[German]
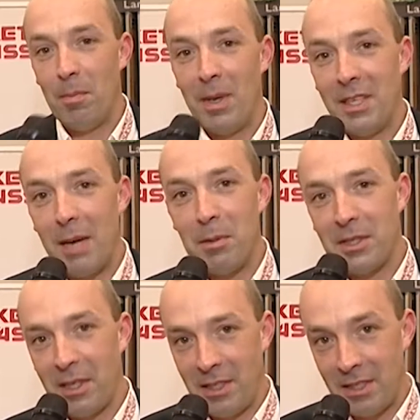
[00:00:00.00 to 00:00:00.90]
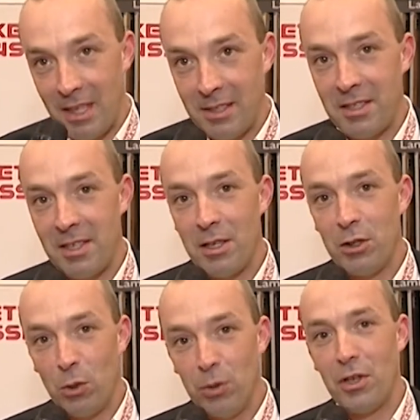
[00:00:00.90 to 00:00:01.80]
Mein Name ist Christian Elsässer,
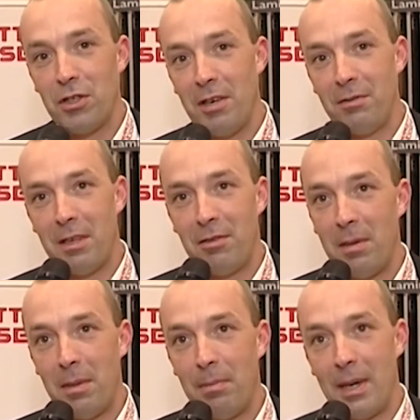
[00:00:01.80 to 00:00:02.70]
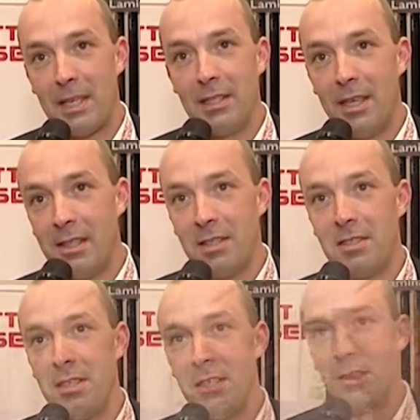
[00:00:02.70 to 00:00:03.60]
Juniorchef der Firma Parkett
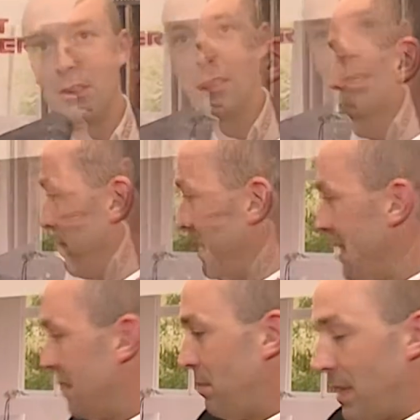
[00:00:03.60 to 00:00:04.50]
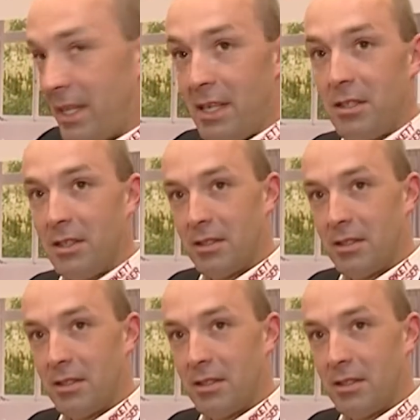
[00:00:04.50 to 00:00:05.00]
Elsässer. Also wir verlegen Parkett,